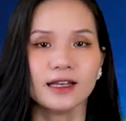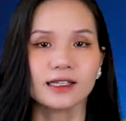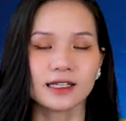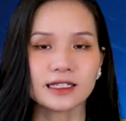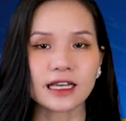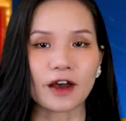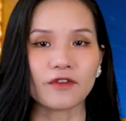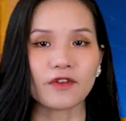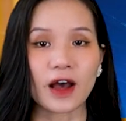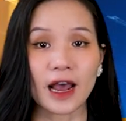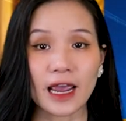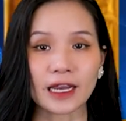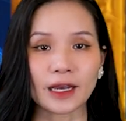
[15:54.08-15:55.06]
Xin chào và
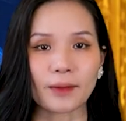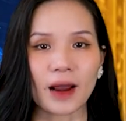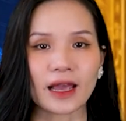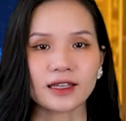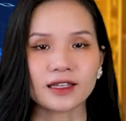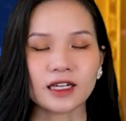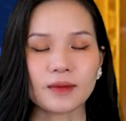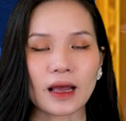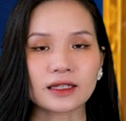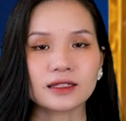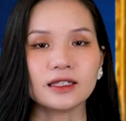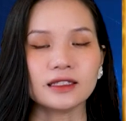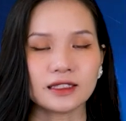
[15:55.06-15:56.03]
hẹn gặp lại ở
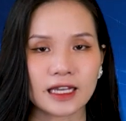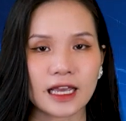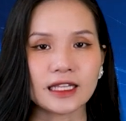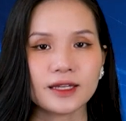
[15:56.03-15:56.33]
bản tin kế